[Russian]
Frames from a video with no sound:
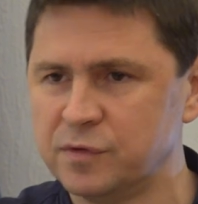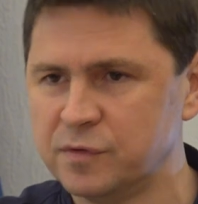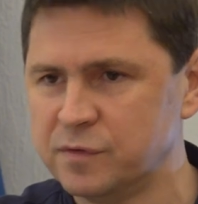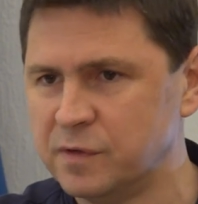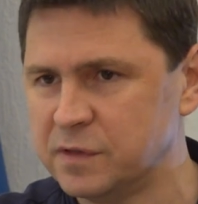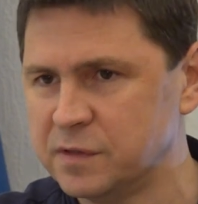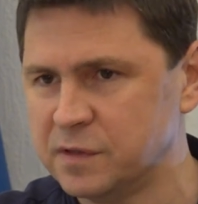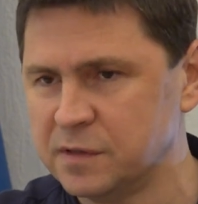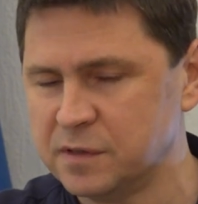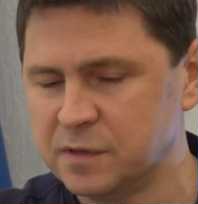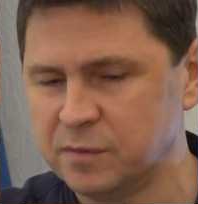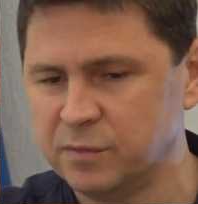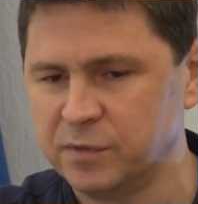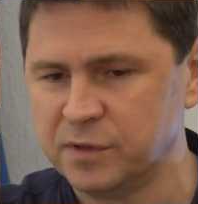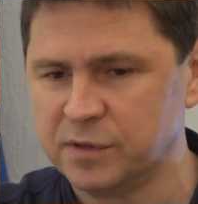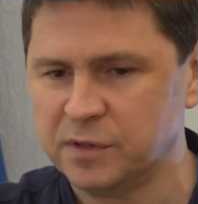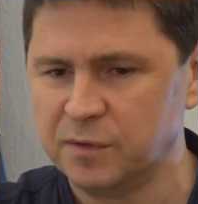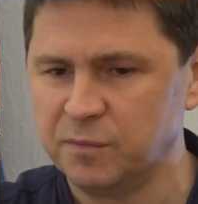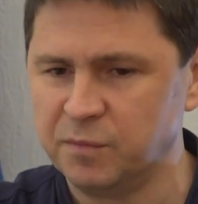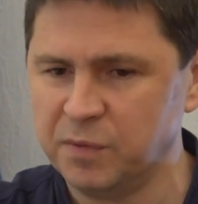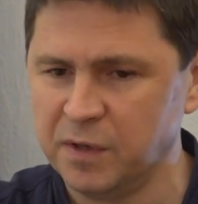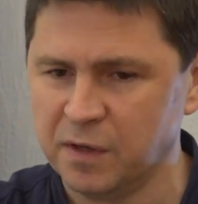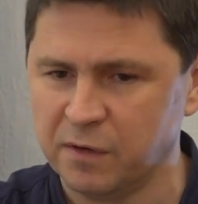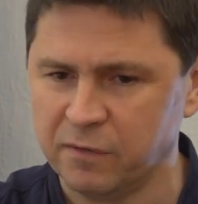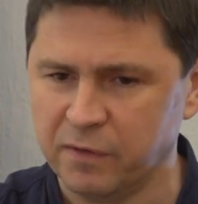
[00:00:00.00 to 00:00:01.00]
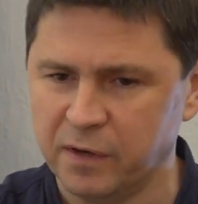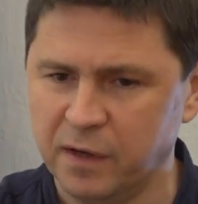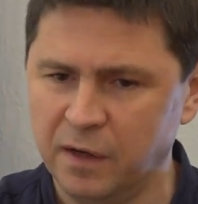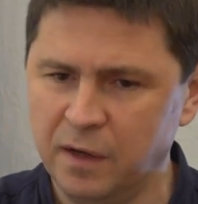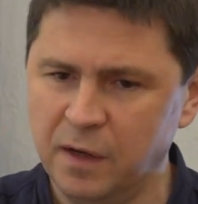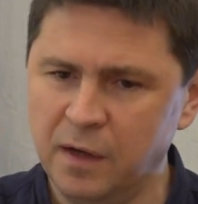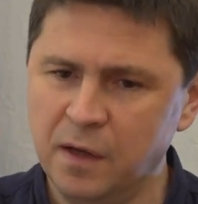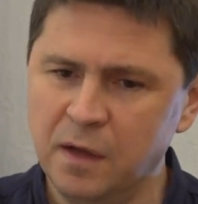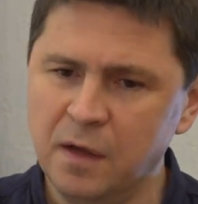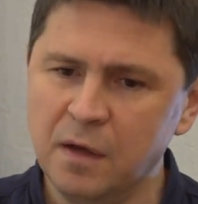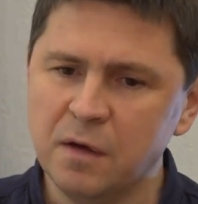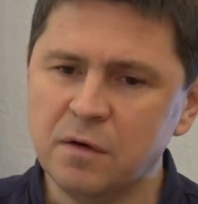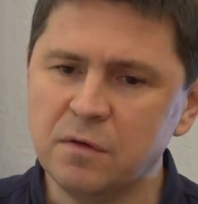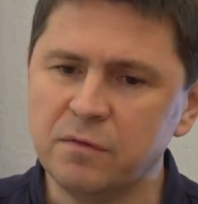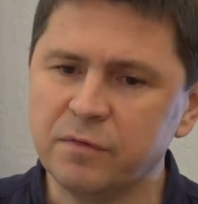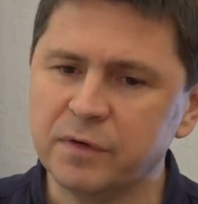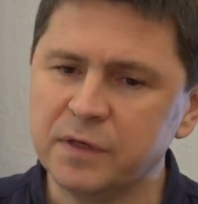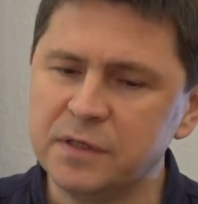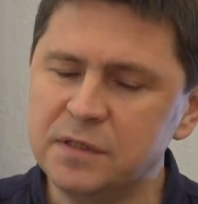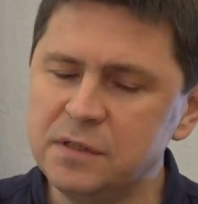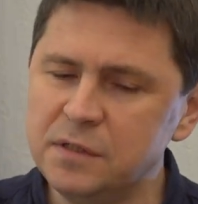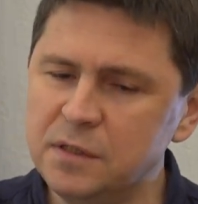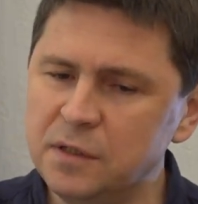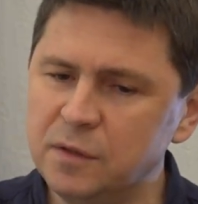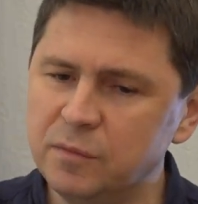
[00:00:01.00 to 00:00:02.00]
развиваться события. Первое. В
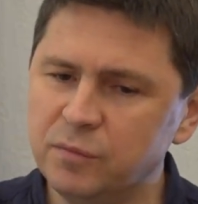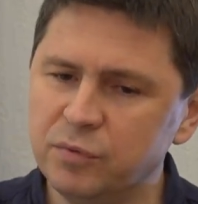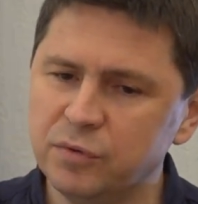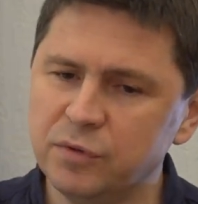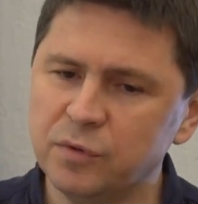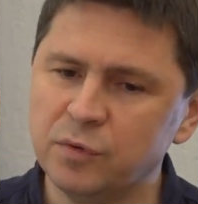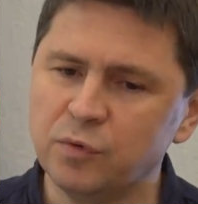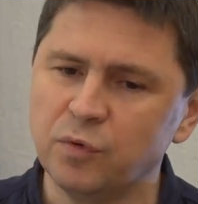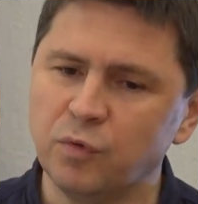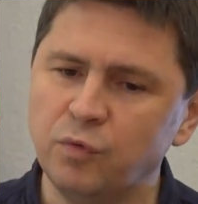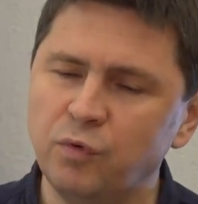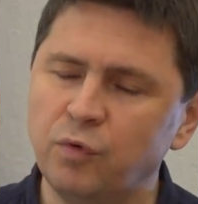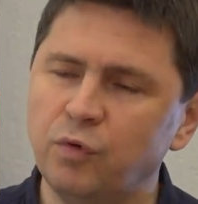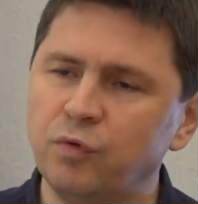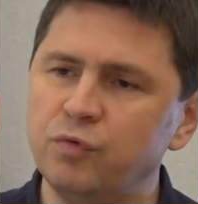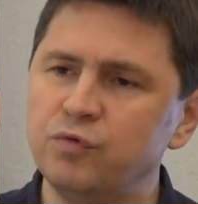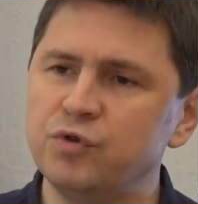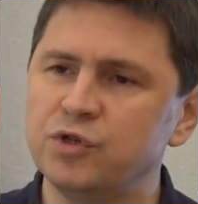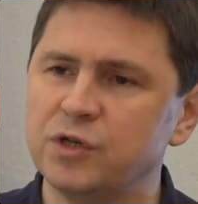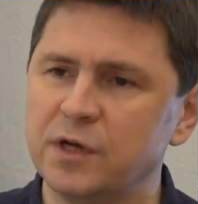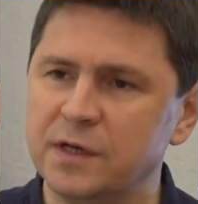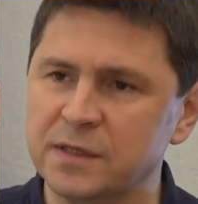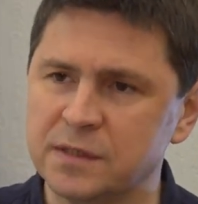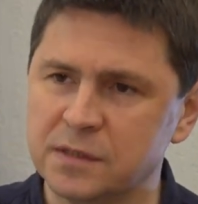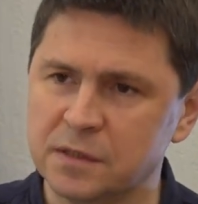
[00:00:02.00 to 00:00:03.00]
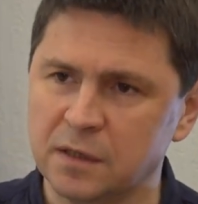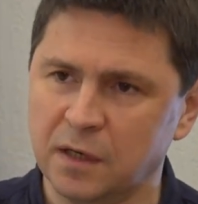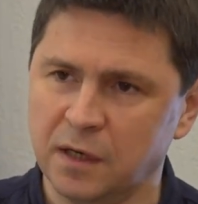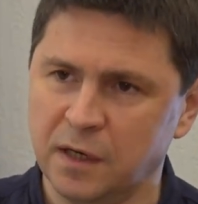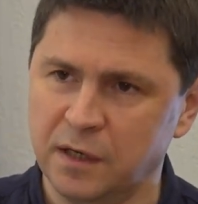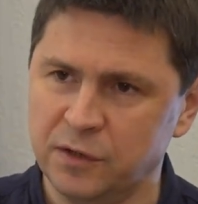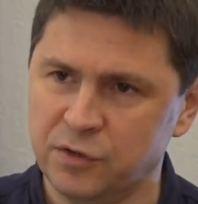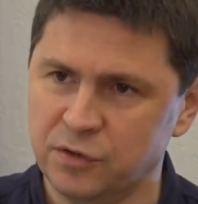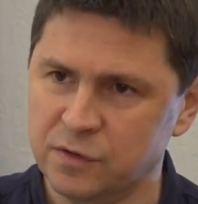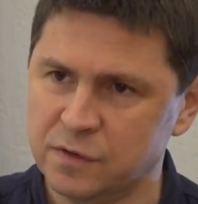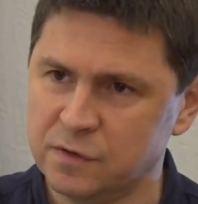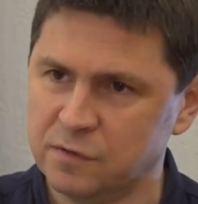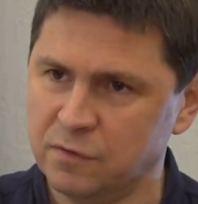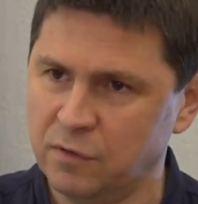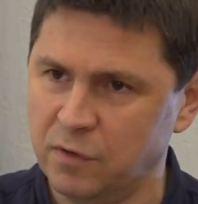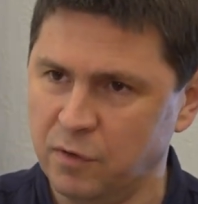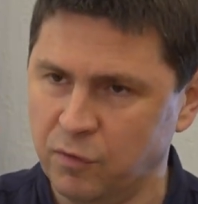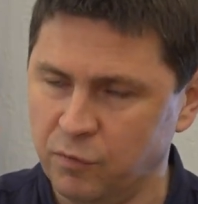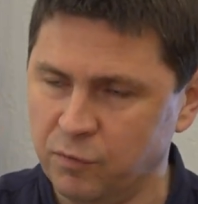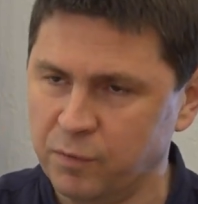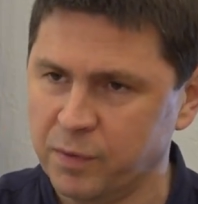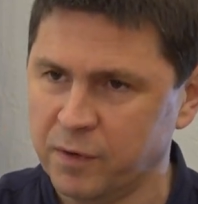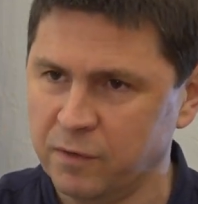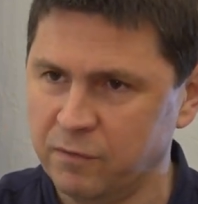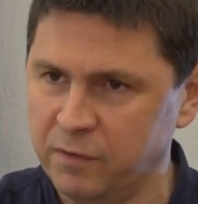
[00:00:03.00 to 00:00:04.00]
России будет ухудшаться качество
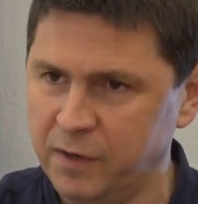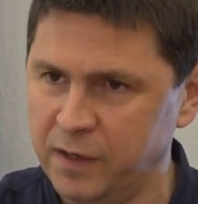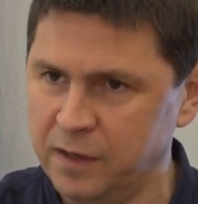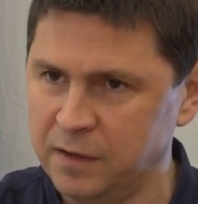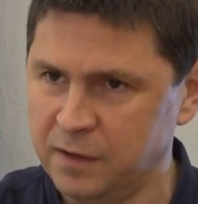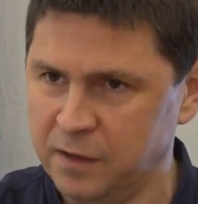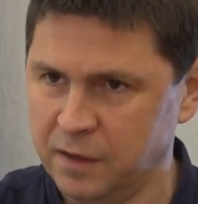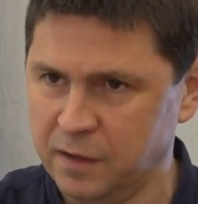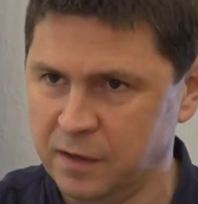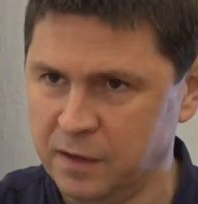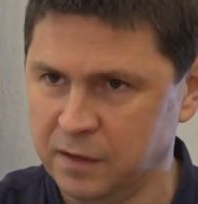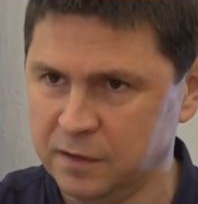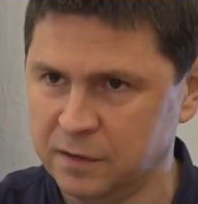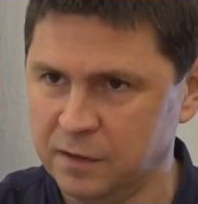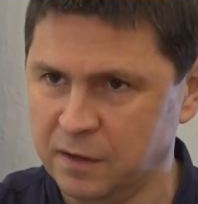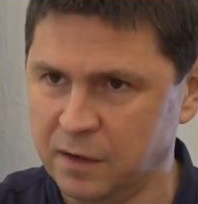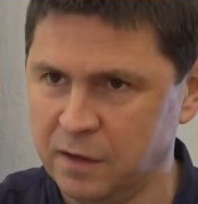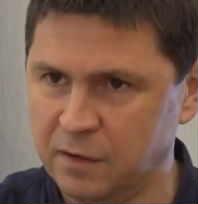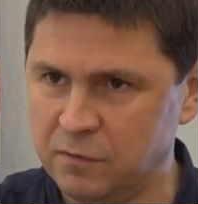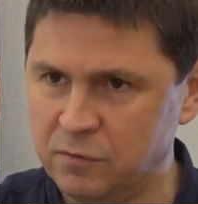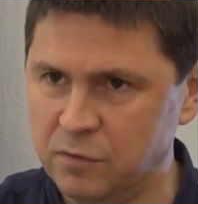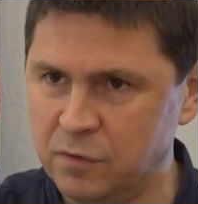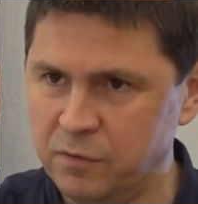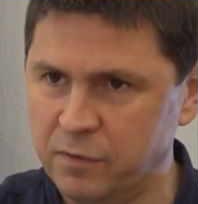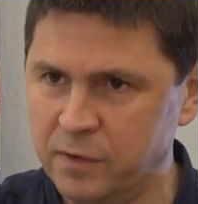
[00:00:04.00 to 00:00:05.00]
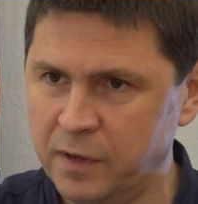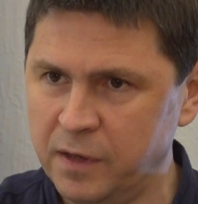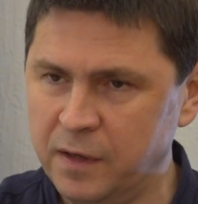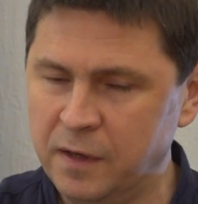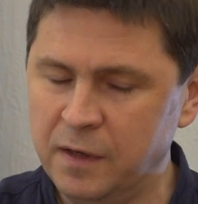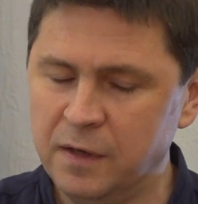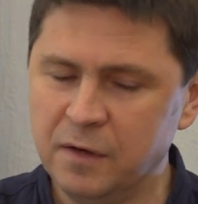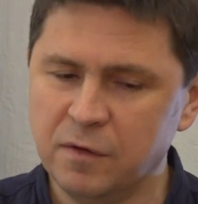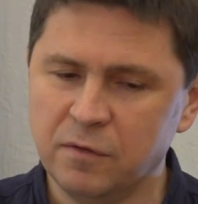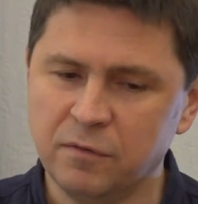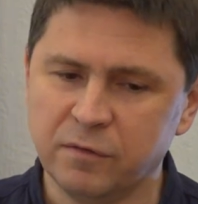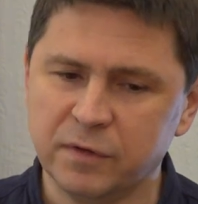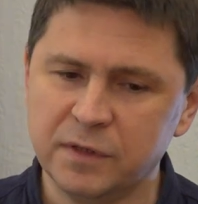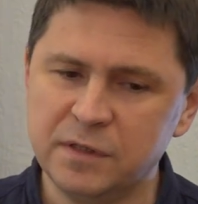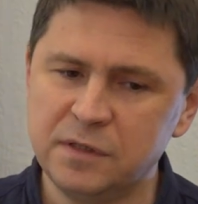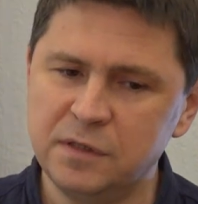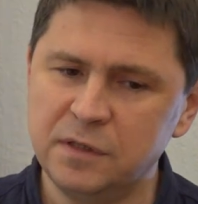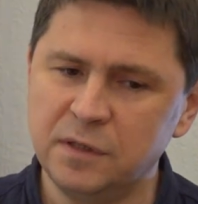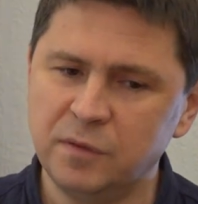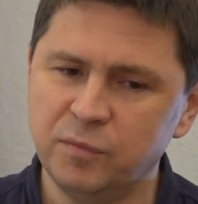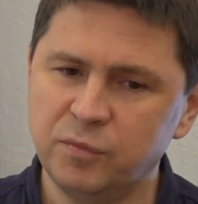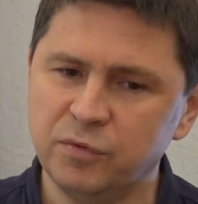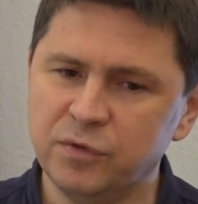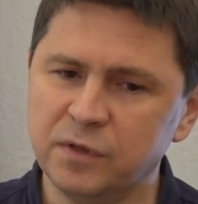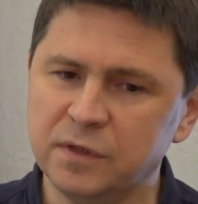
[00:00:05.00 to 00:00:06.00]
управления как такового. В
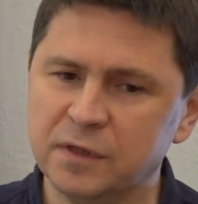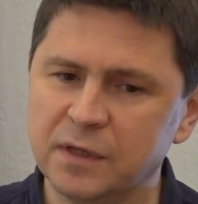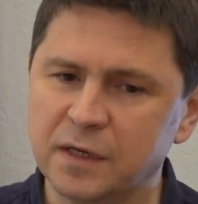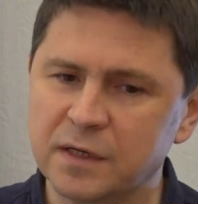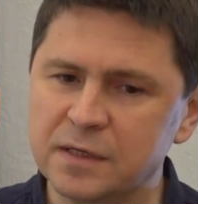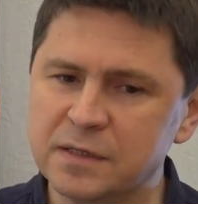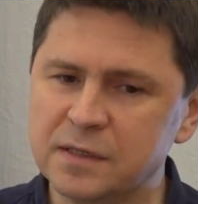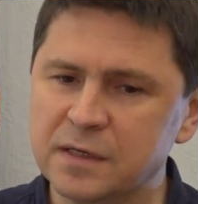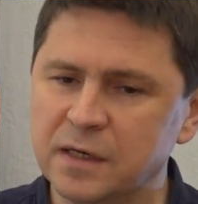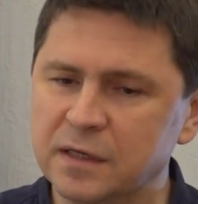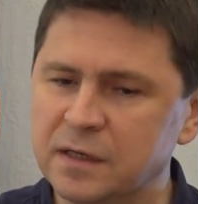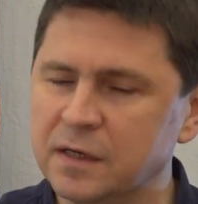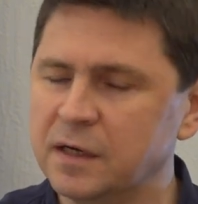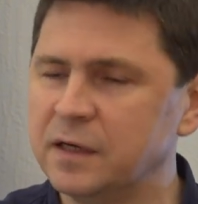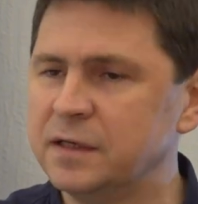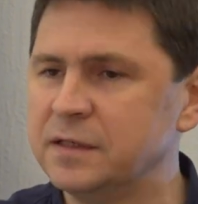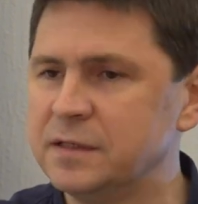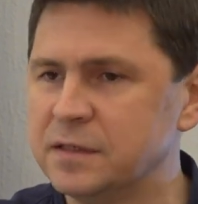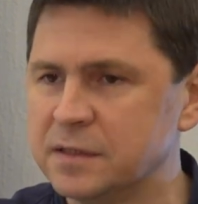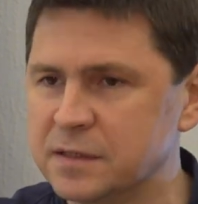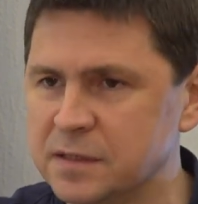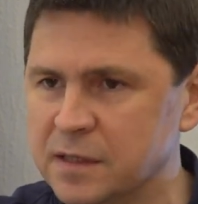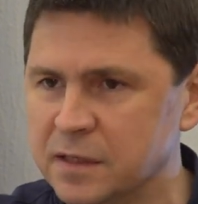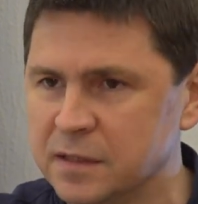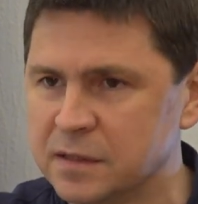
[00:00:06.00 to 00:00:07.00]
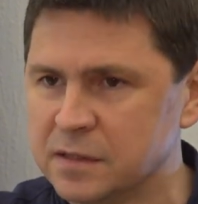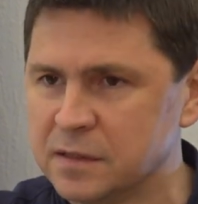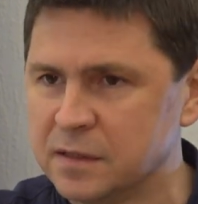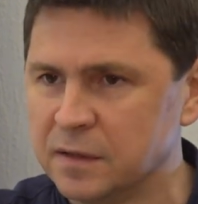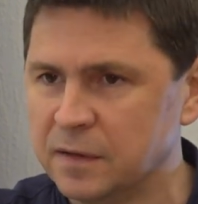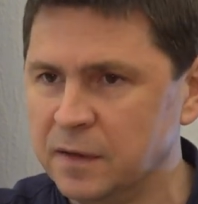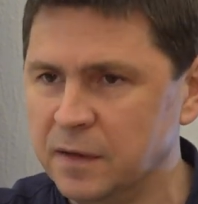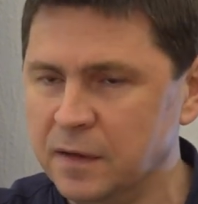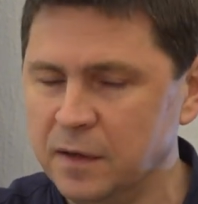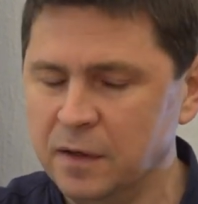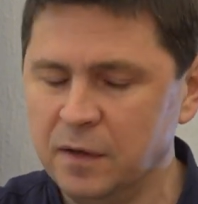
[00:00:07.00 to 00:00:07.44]
России будет нарастать хаотизация.